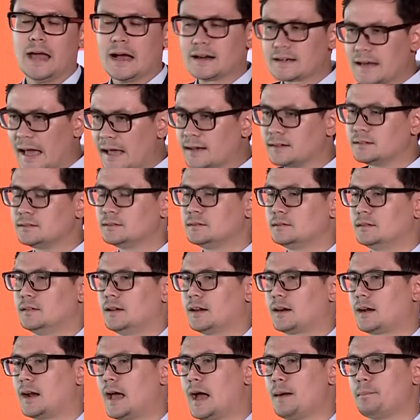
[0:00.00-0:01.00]
ดังนั้น
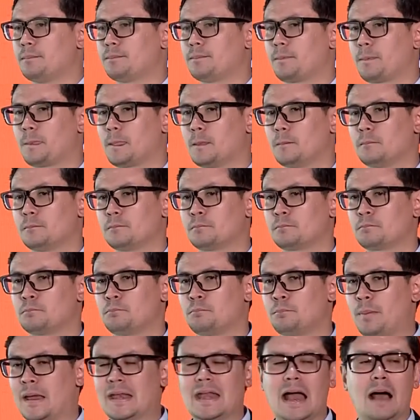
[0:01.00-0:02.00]
นะครับ
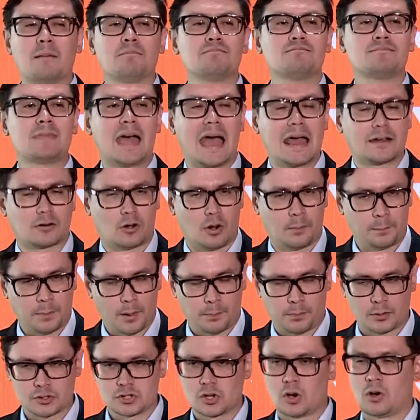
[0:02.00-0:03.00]
เป็นอำนาจของ
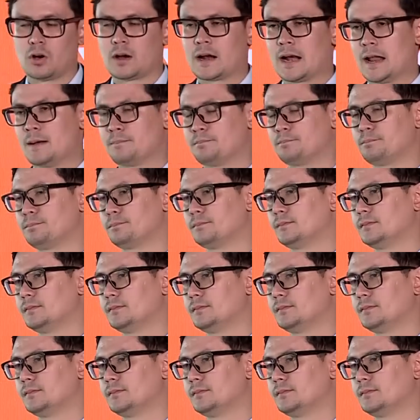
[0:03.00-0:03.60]
ปปชครับ